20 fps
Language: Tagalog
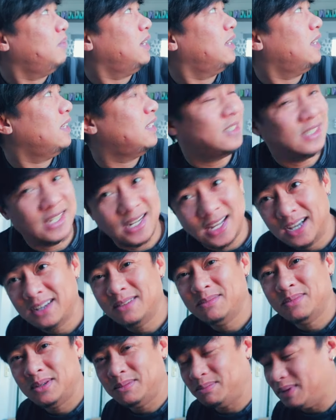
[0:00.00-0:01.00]
minutes na
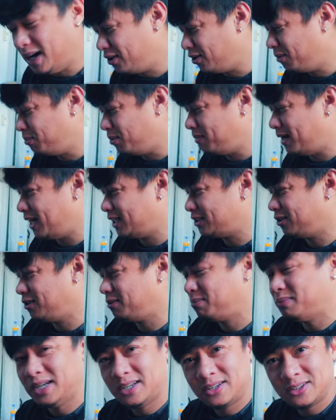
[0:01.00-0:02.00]
lang bago pumasok.
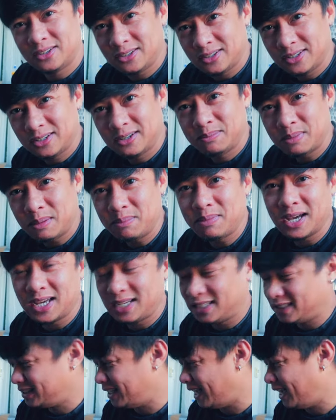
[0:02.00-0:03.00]
Pero
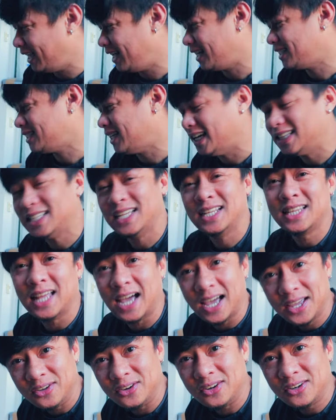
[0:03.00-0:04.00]
papaki dahil excited
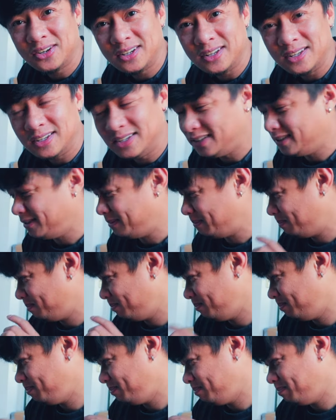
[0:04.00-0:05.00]
tayo,
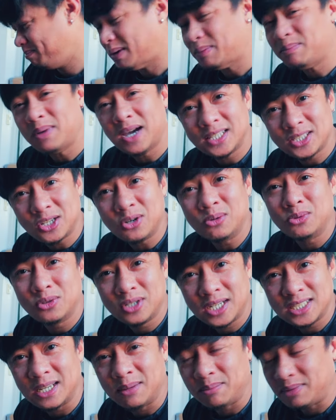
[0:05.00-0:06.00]
papakita ko
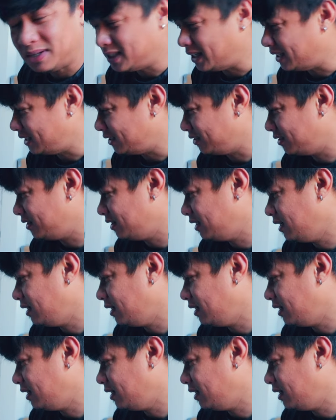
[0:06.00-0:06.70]
muna siyempre sa inyo.